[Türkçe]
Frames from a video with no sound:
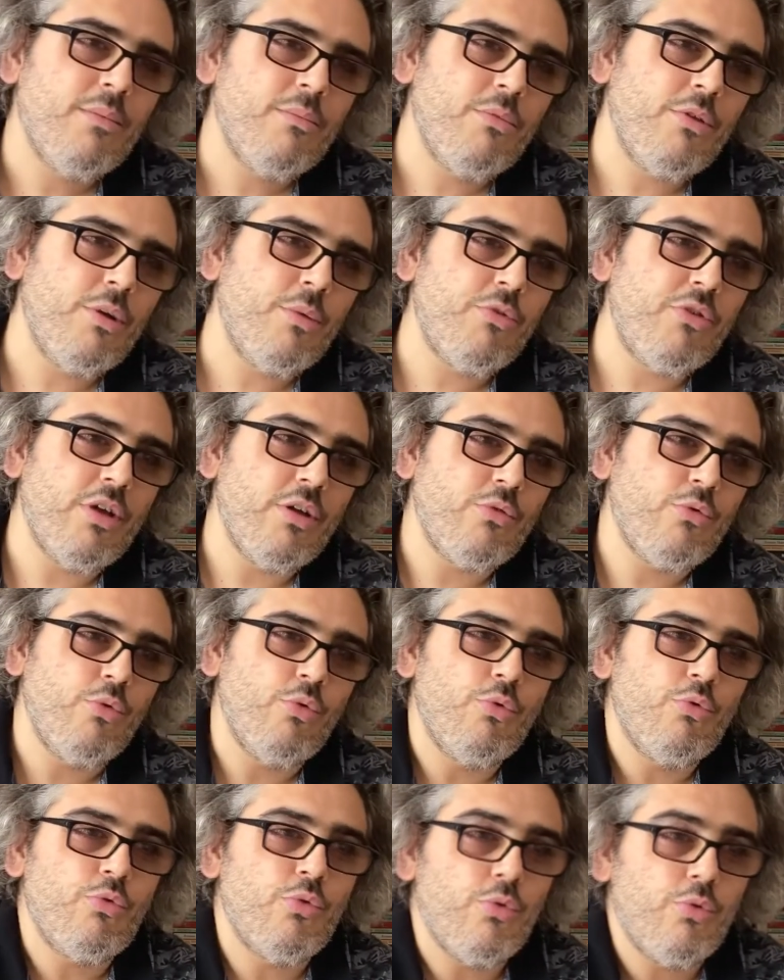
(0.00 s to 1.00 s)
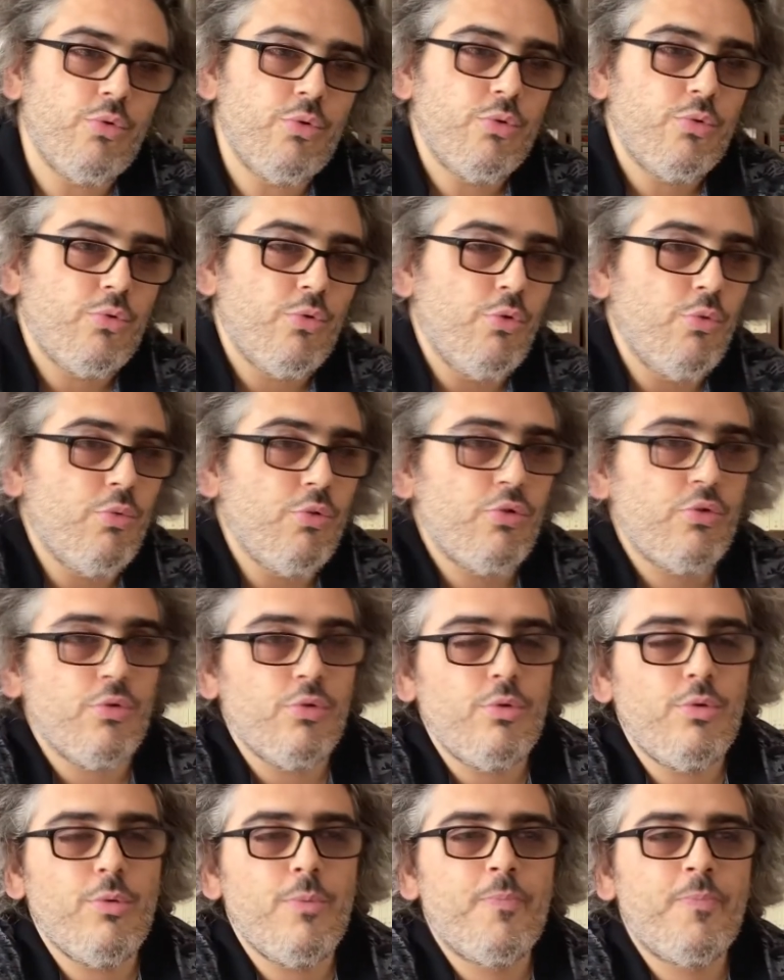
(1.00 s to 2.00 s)
Böyle bir şey duyduk,
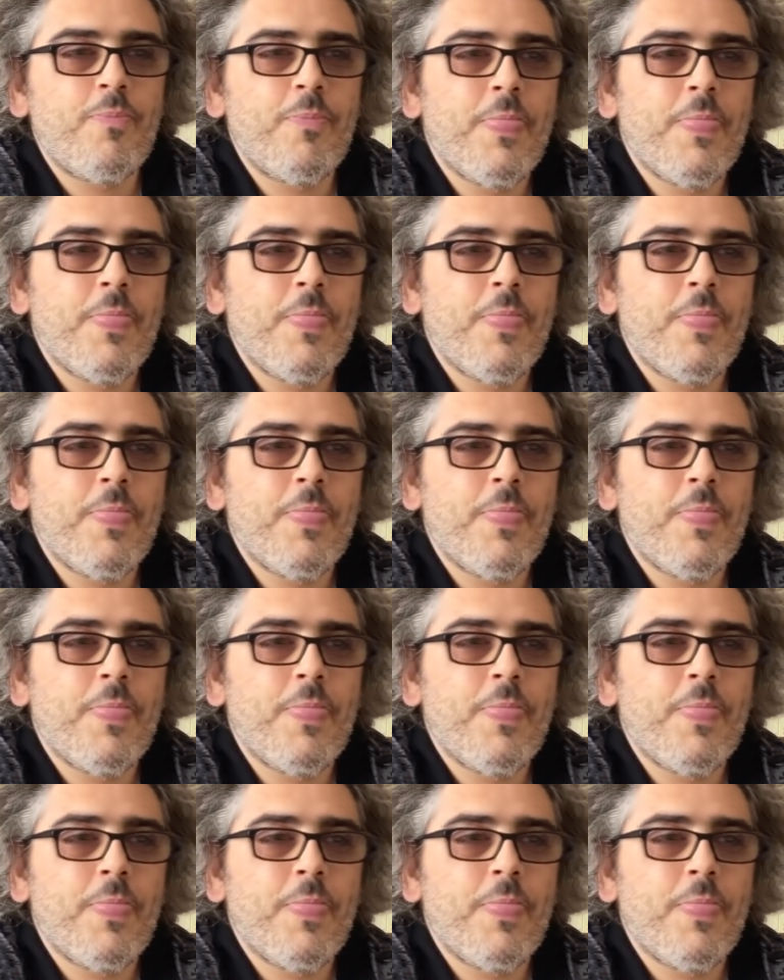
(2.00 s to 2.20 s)
duymuştuk.